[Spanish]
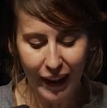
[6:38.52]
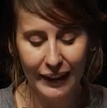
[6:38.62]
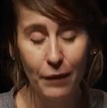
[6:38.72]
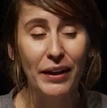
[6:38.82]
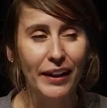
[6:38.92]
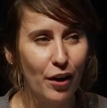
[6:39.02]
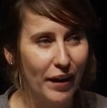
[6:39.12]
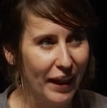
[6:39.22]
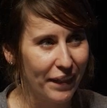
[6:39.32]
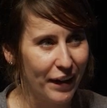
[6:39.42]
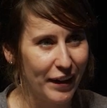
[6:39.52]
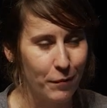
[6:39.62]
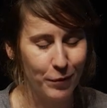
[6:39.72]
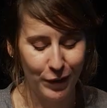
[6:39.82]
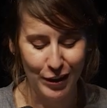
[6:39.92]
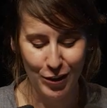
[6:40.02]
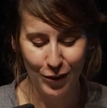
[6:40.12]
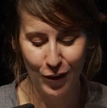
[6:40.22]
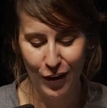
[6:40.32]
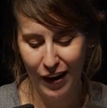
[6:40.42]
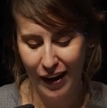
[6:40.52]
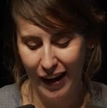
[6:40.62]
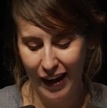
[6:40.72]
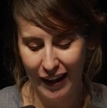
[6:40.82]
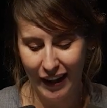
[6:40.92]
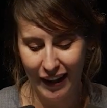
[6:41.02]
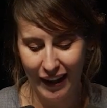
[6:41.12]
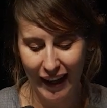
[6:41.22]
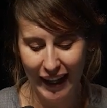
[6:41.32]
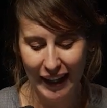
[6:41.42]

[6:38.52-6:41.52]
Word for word: También quiero agradecer y aprovecho el,